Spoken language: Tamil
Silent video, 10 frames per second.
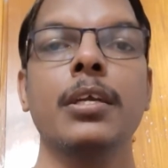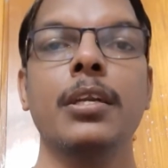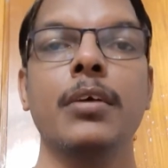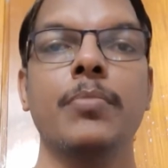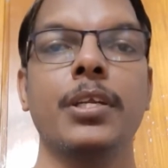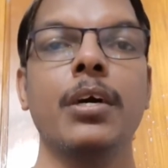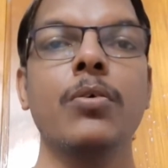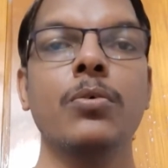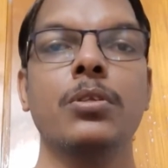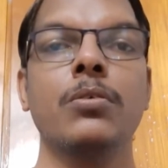என்ன அப்படின்னா
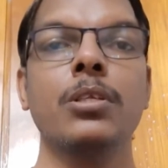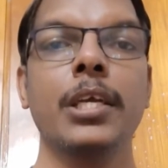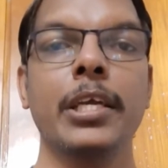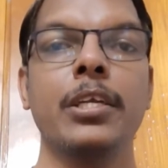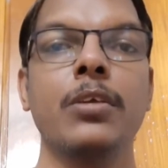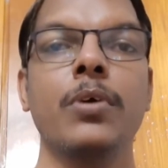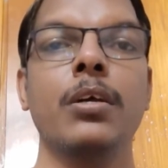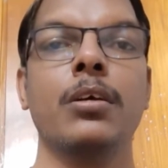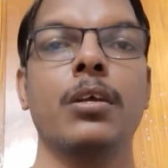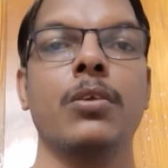ஒருத்தர் வந்து
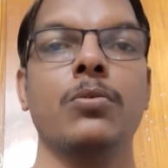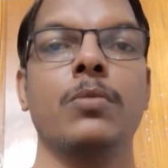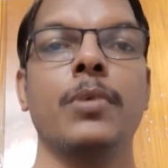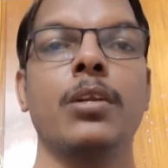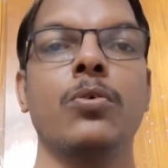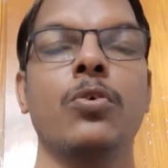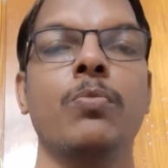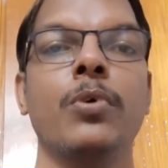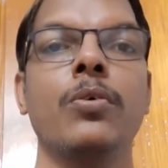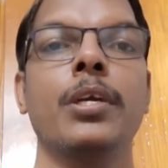நெகட்டிவாக இருக்கிறாரு ஒருத்தர் மேலே
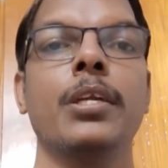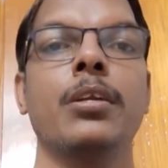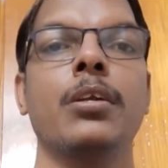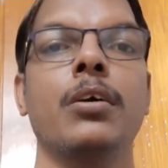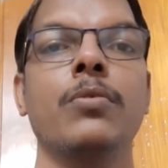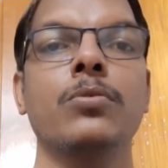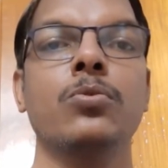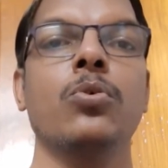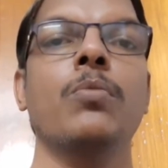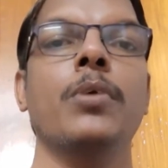கோபமாவோ ஹேட்ரடாவோ
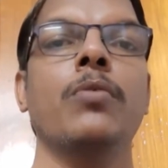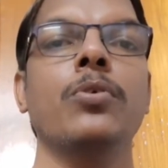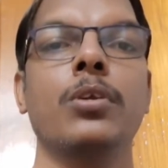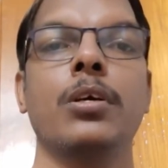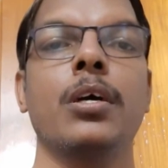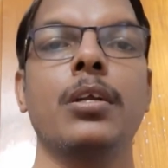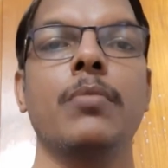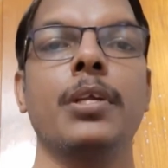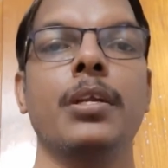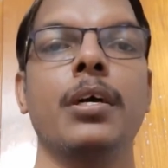சோகமாகவோ இருக்கிறாரு
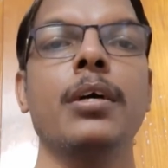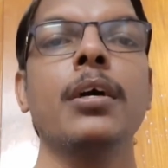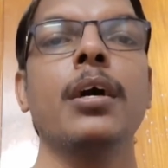அப்படின்னா